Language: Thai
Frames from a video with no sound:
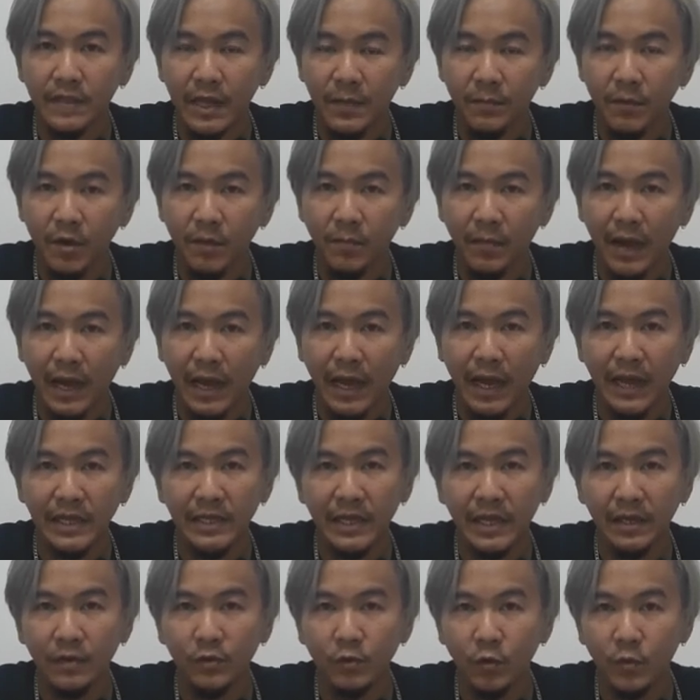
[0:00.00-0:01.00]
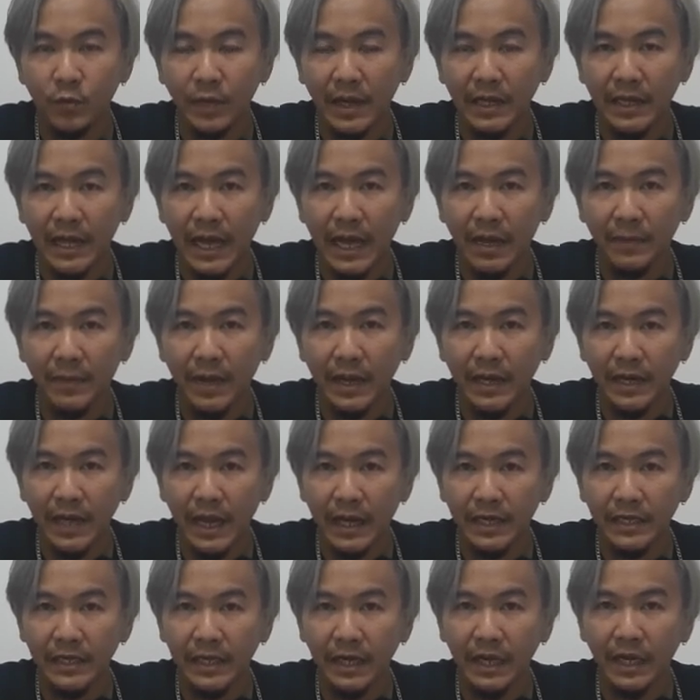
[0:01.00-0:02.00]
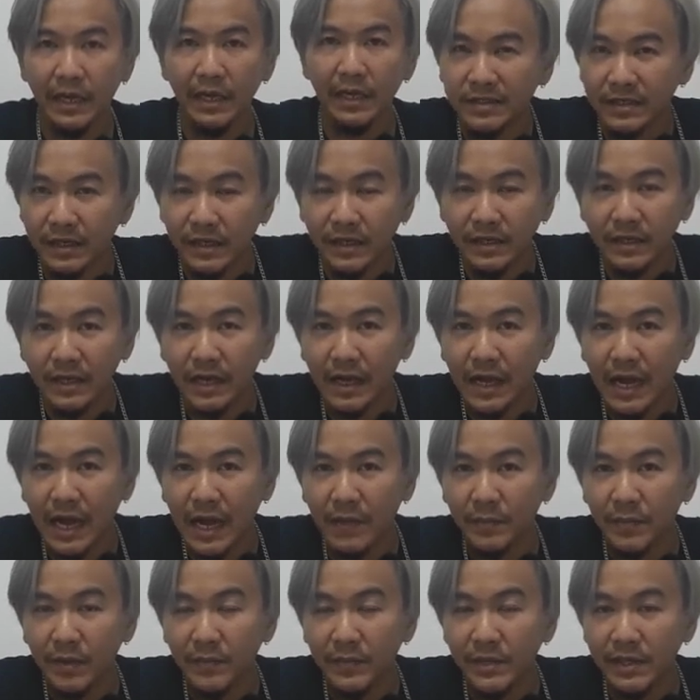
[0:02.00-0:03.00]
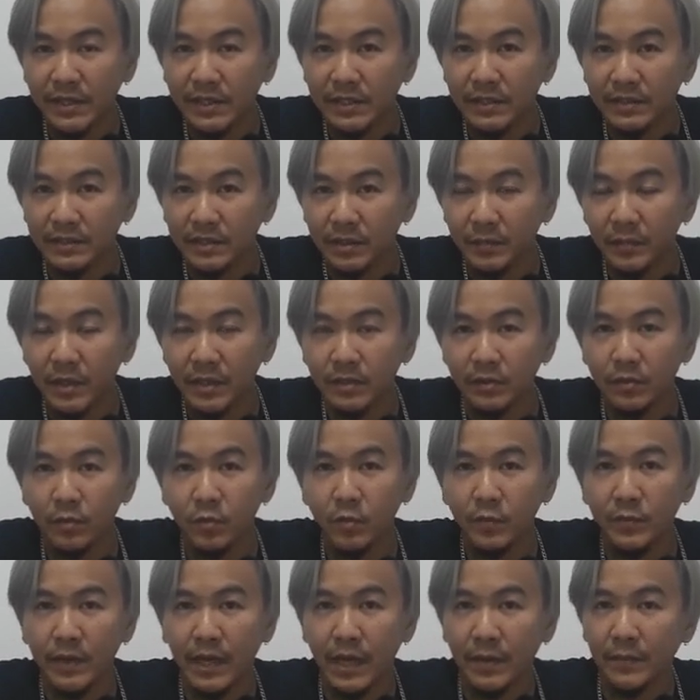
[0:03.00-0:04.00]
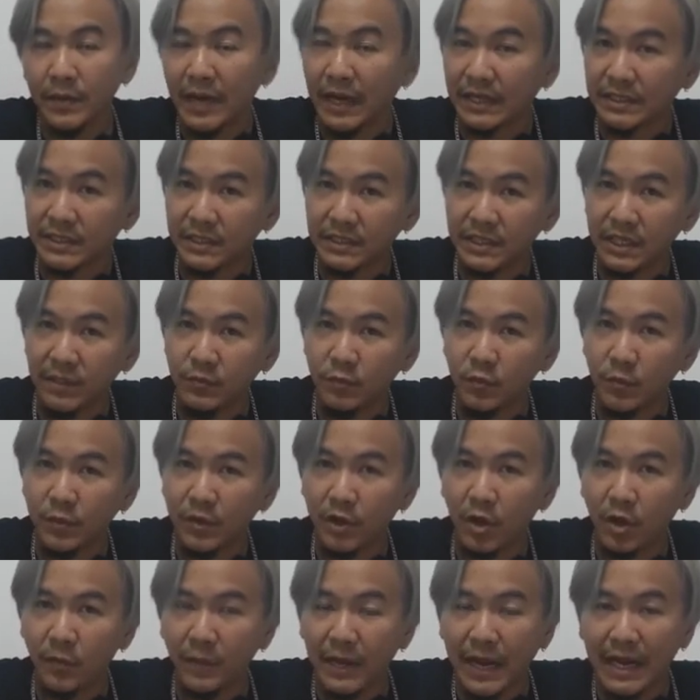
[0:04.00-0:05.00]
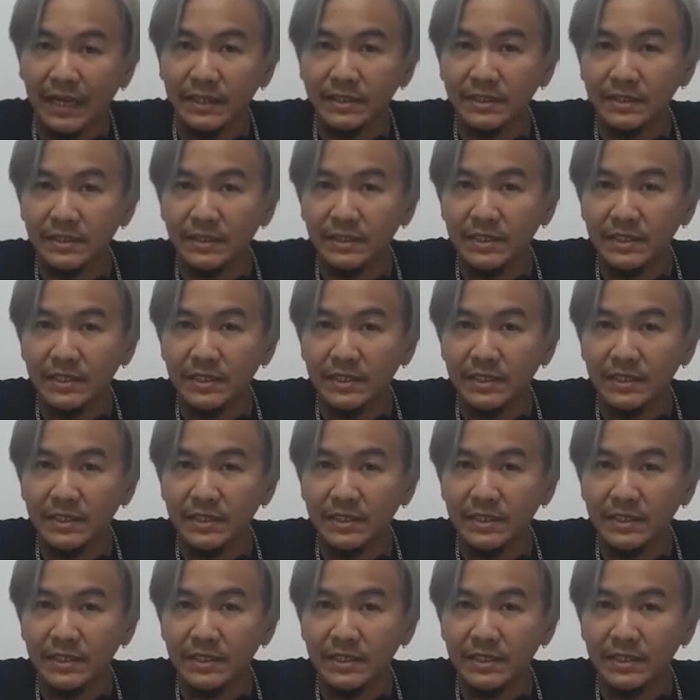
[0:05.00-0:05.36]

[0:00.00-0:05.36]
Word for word: ได้มอบหมายให้ทางกรมการค้าภายในเนี่ยตรึงราคาบะหมี่กึ่งสำเร็จรูปนะครับหลังจากที่ผู้ประกอบการ